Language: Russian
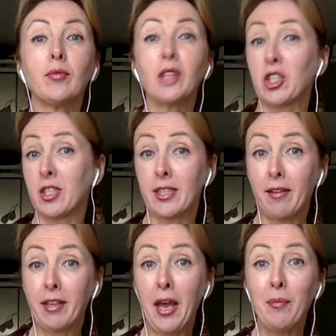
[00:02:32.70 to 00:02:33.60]
наши
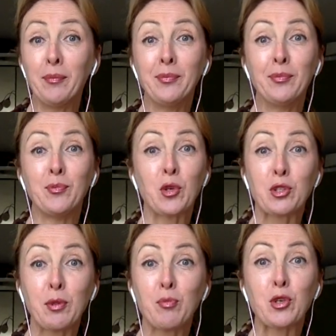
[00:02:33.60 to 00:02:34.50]
сыновья,
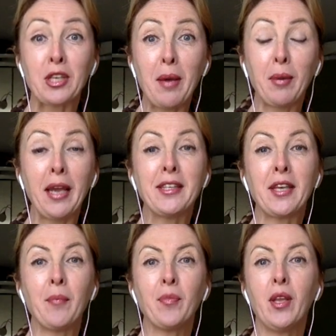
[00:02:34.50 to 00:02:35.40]
может быть, мужья,
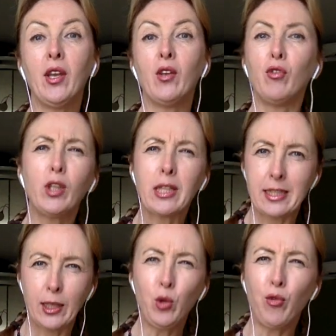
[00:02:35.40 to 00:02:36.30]
братья, видят
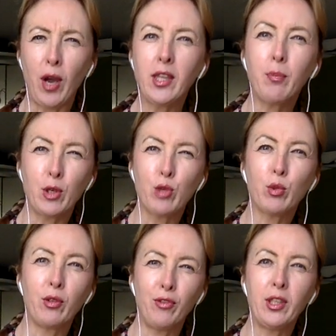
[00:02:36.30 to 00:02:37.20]
слонов, они
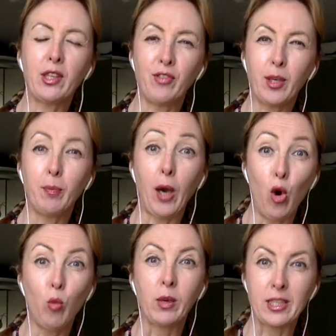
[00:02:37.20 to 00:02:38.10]
почему-то видят в них
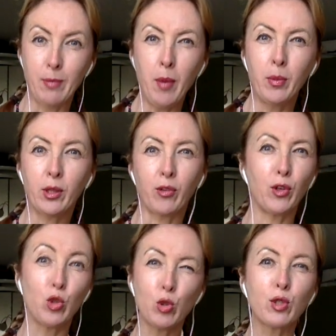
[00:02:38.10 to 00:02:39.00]
образ мамонтов
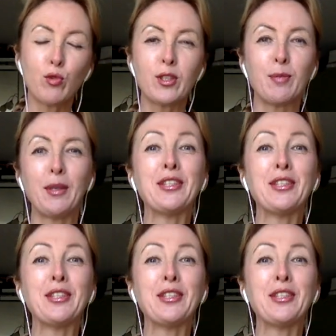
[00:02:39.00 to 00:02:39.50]
и чувствуют себя